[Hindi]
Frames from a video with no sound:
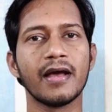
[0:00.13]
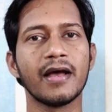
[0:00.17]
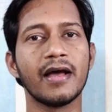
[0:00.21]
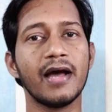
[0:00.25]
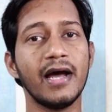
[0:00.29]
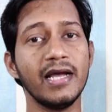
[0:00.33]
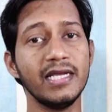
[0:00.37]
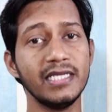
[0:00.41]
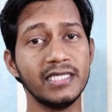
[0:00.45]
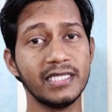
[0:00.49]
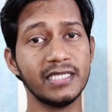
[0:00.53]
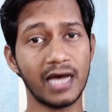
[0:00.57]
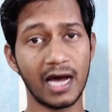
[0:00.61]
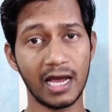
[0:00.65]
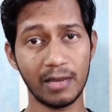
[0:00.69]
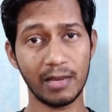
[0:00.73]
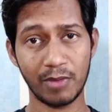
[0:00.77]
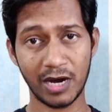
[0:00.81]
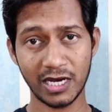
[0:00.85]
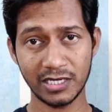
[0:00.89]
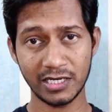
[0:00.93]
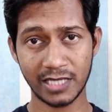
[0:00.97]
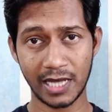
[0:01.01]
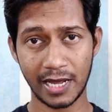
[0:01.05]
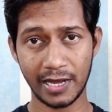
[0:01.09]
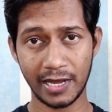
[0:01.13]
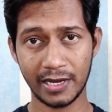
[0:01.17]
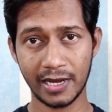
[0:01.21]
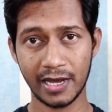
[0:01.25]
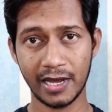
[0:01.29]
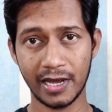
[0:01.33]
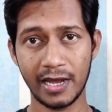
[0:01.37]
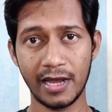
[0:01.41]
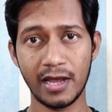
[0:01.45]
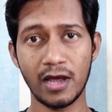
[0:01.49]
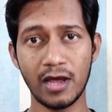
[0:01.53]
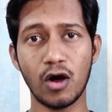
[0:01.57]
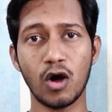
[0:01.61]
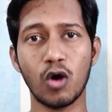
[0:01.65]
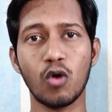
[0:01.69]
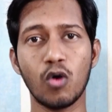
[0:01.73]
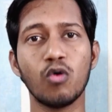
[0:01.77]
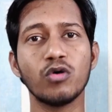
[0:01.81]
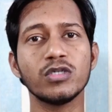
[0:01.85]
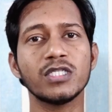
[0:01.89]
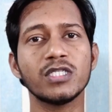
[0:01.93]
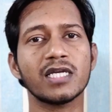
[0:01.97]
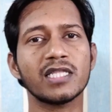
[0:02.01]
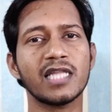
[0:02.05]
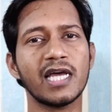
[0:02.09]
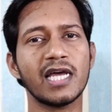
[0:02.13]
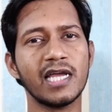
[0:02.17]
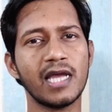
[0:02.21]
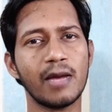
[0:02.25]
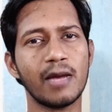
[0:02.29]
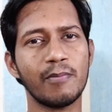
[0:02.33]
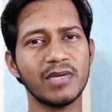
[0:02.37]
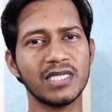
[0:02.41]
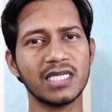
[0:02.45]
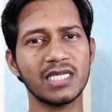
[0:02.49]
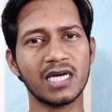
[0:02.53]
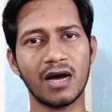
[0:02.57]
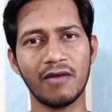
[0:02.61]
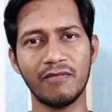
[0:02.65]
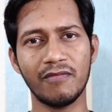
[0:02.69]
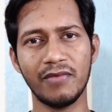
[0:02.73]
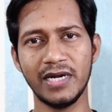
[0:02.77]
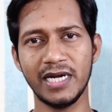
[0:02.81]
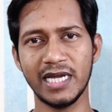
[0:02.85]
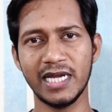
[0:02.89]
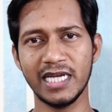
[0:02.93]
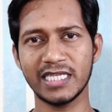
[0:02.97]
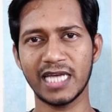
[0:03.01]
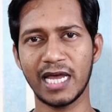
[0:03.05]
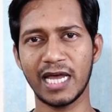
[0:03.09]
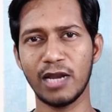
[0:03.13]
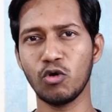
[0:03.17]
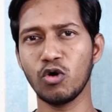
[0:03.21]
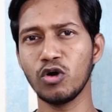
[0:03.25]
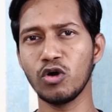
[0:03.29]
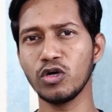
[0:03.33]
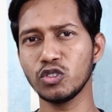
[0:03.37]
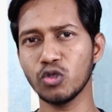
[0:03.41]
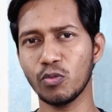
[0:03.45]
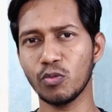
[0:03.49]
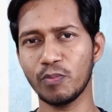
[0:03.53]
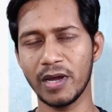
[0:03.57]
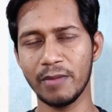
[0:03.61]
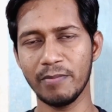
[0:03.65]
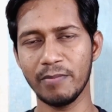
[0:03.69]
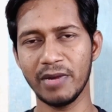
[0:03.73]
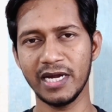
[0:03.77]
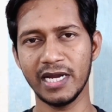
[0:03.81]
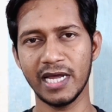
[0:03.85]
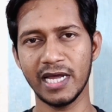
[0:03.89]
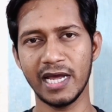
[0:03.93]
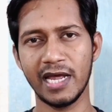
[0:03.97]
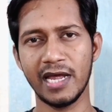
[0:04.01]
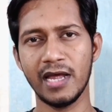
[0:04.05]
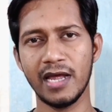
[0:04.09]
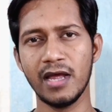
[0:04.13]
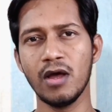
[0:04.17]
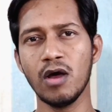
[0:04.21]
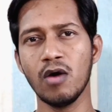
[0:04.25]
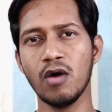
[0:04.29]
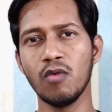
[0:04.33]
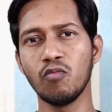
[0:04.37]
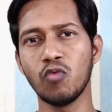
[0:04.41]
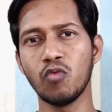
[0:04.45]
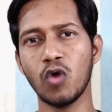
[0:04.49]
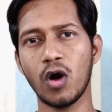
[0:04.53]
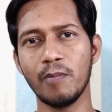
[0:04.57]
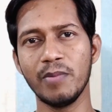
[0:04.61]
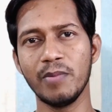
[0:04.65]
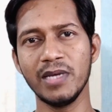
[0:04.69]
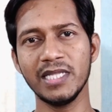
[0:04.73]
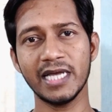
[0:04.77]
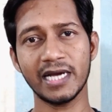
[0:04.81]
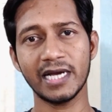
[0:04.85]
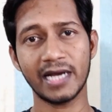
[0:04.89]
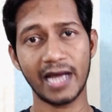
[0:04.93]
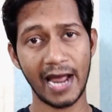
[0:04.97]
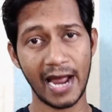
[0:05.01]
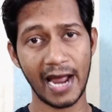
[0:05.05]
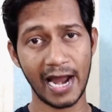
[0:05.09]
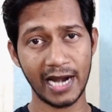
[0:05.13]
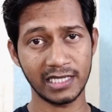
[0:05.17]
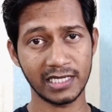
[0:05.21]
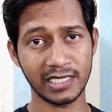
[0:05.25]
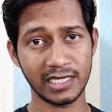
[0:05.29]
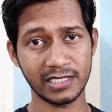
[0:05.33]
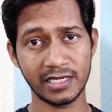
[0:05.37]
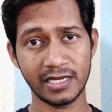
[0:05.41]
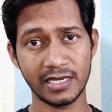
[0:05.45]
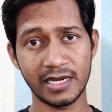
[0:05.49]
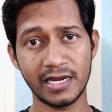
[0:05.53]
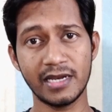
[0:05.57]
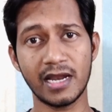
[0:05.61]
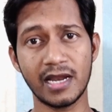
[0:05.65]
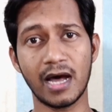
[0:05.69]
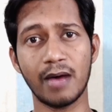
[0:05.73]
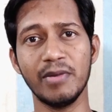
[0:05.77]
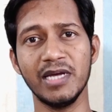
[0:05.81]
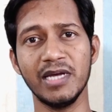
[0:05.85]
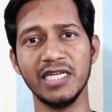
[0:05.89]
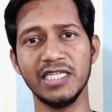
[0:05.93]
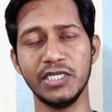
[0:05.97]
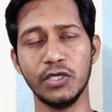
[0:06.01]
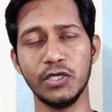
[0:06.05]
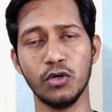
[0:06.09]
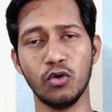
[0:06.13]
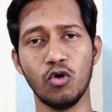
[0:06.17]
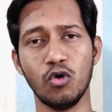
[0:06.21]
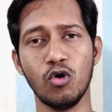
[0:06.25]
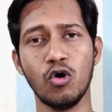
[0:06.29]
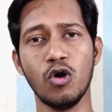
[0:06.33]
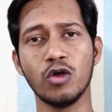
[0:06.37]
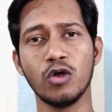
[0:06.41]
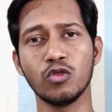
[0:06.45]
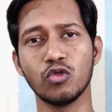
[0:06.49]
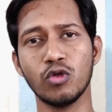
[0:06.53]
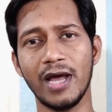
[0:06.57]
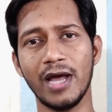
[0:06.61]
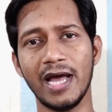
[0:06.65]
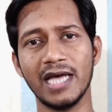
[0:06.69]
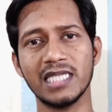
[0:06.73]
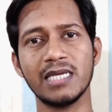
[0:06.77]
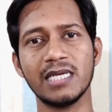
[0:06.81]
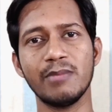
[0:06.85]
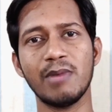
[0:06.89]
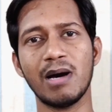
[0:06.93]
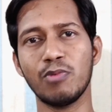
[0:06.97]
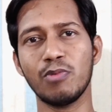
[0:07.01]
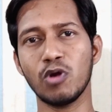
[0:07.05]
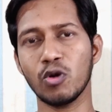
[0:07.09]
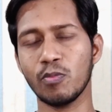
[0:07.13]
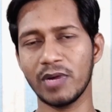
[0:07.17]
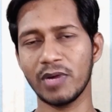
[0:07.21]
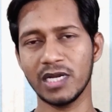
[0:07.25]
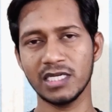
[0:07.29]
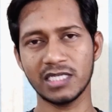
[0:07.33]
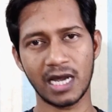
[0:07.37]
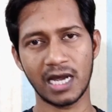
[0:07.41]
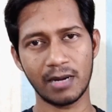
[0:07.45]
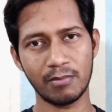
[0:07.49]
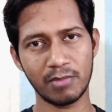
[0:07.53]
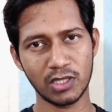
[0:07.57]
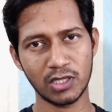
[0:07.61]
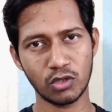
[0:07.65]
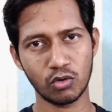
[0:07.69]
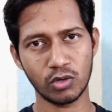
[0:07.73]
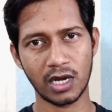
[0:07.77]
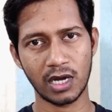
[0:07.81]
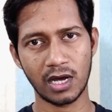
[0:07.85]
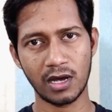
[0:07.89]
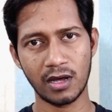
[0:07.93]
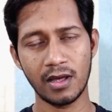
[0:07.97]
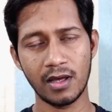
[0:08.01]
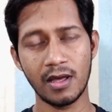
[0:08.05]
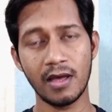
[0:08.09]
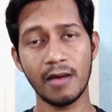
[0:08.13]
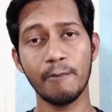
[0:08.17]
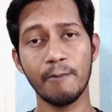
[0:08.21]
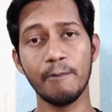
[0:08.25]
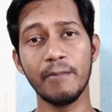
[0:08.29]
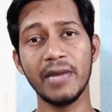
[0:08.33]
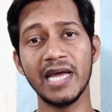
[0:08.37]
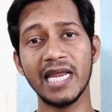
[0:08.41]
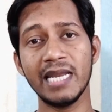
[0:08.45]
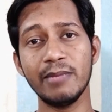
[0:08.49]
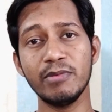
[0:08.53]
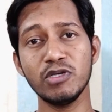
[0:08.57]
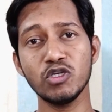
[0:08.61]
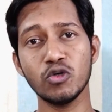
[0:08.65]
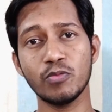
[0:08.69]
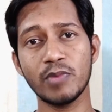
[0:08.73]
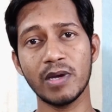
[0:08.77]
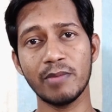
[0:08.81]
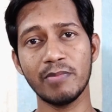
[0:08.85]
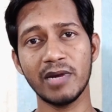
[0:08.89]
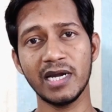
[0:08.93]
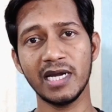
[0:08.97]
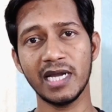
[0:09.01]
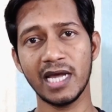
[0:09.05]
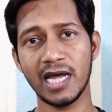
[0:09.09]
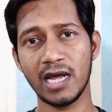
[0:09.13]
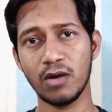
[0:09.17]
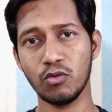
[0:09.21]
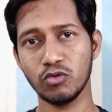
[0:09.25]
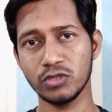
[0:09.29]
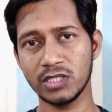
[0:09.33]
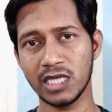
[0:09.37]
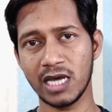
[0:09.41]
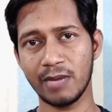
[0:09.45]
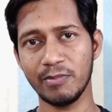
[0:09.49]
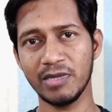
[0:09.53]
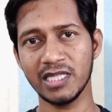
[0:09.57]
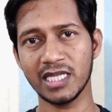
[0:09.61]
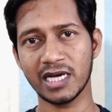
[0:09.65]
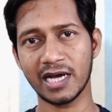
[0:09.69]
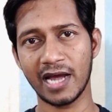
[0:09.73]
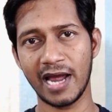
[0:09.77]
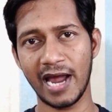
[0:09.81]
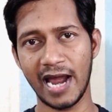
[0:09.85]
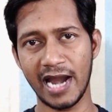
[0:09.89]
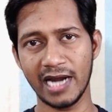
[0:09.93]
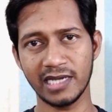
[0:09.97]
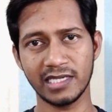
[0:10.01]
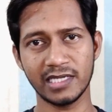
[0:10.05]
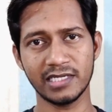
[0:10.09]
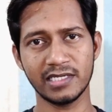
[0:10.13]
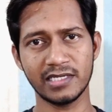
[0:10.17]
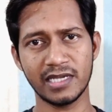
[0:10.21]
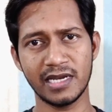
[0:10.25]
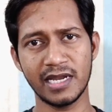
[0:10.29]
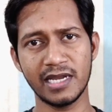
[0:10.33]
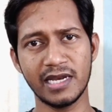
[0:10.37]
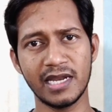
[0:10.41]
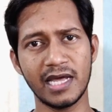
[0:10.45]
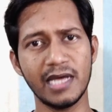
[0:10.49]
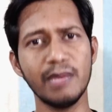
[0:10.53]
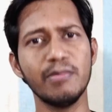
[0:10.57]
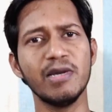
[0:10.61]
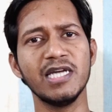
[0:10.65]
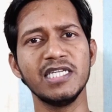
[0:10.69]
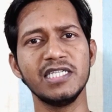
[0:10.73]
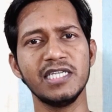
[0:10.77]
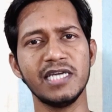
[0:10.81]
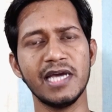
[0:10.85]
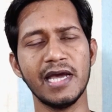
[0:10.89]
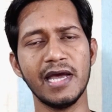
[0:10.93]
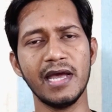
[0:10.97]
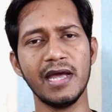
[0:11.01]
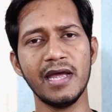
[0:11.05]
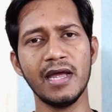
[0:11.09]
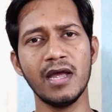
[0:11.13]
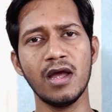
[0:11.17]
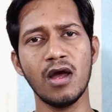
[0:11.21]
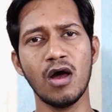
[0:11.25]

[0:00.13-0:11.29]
गाइस आज बाईस तारीख है और हो सकता है कि आप में से काफ़ी ढेर सारे लोगों की जो पेमेंट है वो अभी तक एडसेंस ने ना भेजी हो तो ऐसे में आप लोग परेशान मत होना मेरी भी जो पेमेंट है उसे अभी तक एडसेंस ने नहीं भेजी है